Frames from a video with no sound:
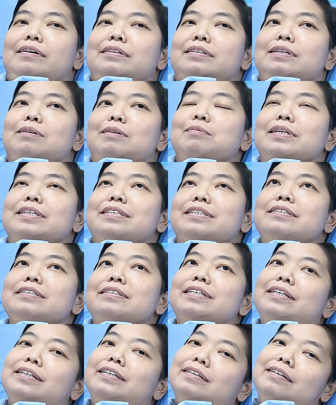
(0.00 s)
trong cái chương
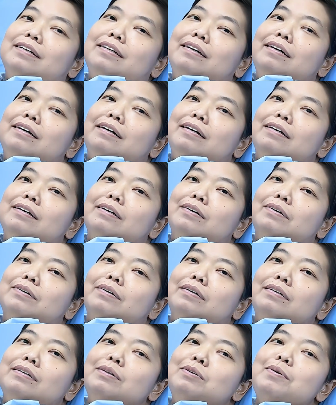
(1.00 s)
trình
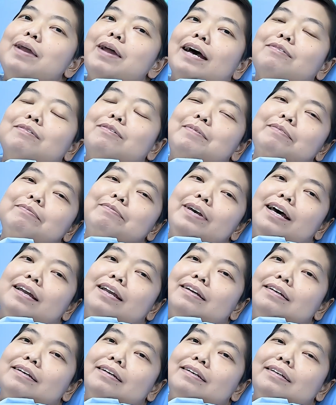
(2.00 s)
ờ, ưu đãi của bệnh viện
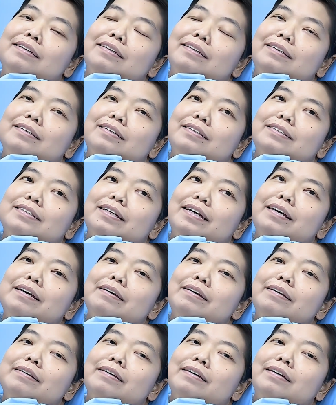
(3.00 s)
thì sẽ
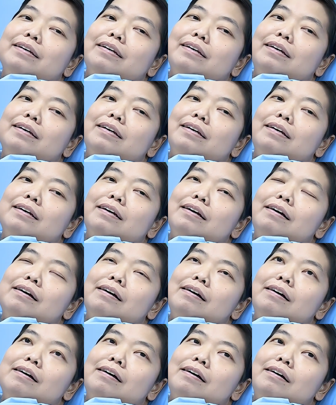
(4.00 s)
ờ,
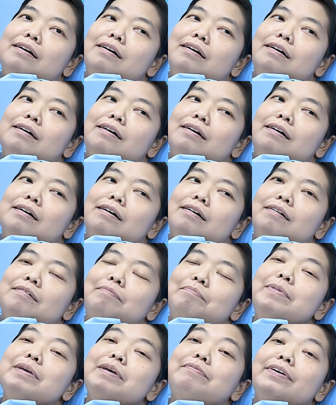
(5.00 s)

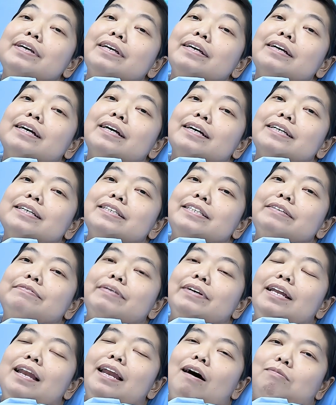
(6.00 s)
miễn phí các cái chi
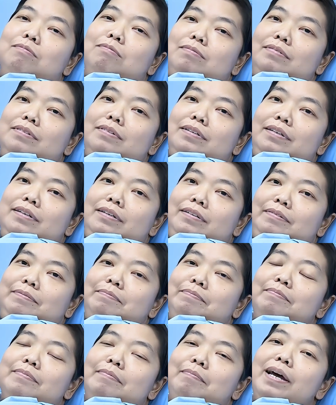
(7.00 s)
phí lọc
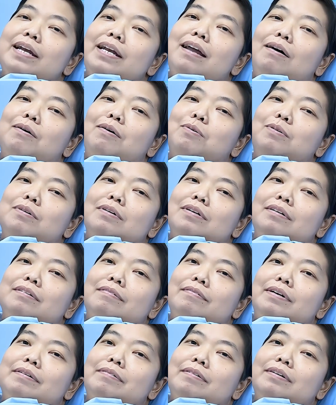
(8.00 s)
ban đầu
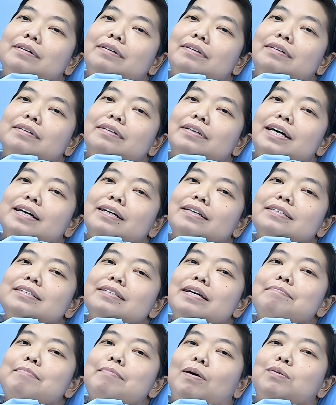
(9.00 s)
các cái
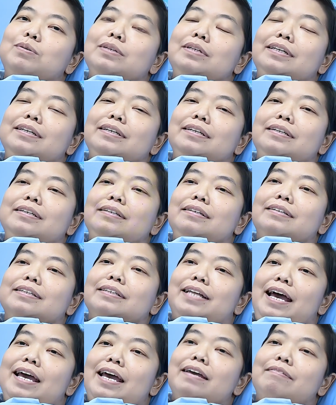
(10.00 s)
dây máu thì được
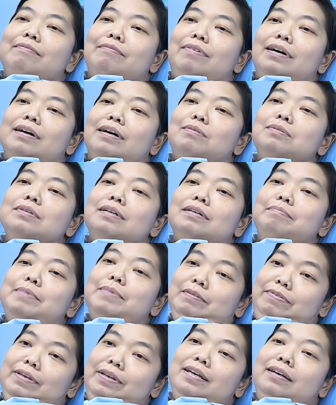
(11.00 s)
thay và cũng được
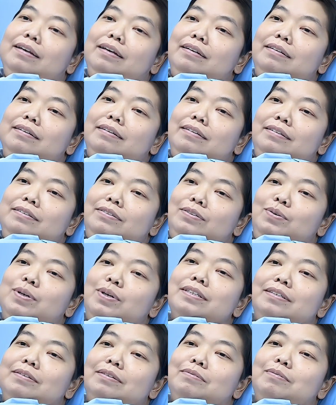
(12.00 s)
miễn phí
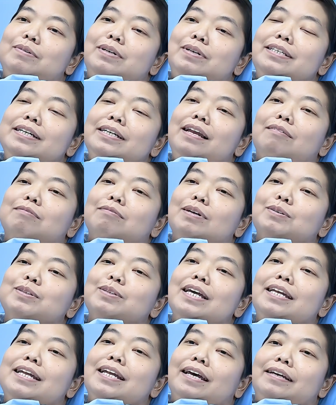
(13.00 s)
suốt trong quá trình lọc đầu
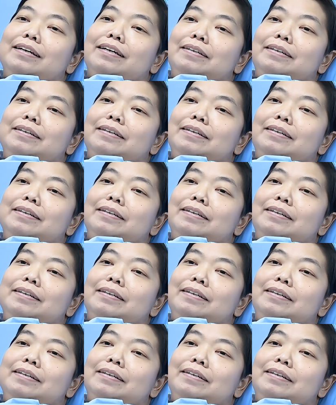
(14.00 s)
tiên này.